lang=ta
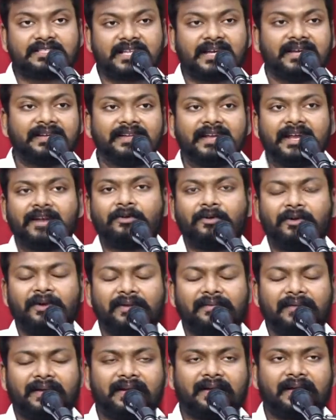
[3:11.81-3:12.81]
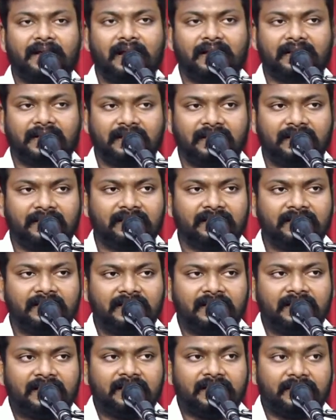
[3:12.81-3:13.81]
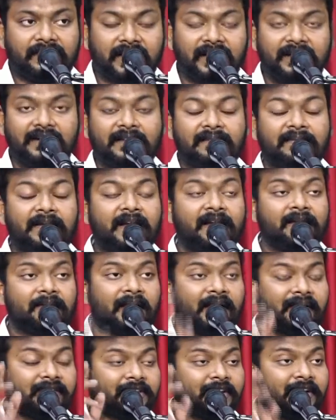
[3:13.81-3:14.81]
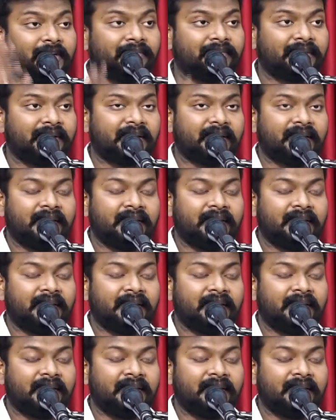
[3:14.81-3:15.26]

செய்தியை கொண்டு வருகிறார்கள் ரெண்டு பேர் மாத்திரம்